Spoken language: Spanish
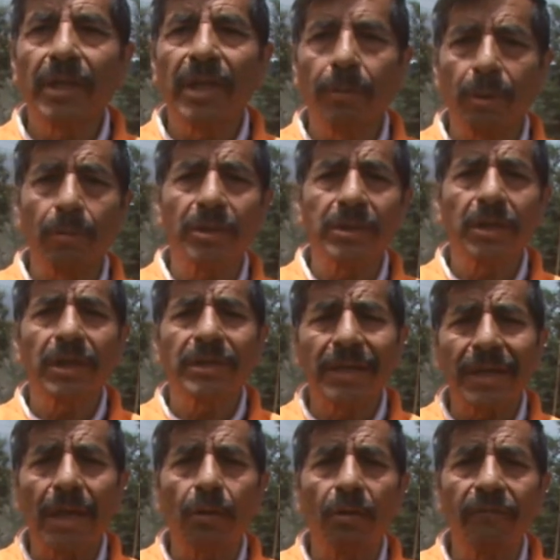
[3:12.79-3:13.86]
la población que
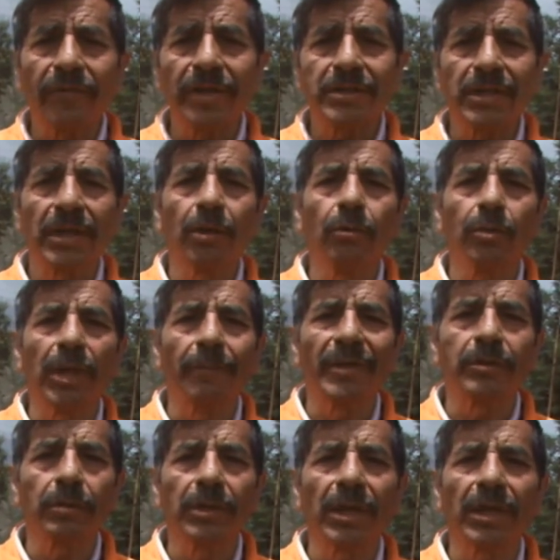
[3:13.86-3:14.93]
tenga confianza en una
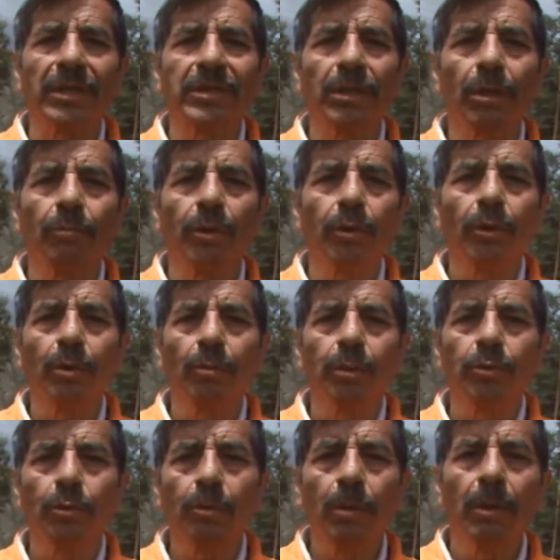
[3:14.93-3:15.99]
persona que así como yo,
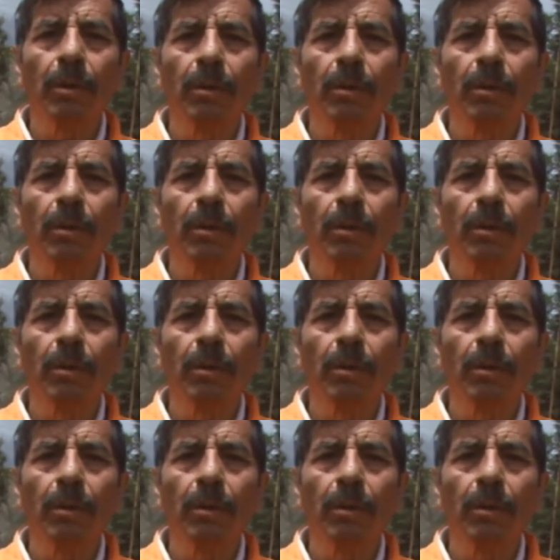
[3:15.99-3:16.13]
como tú,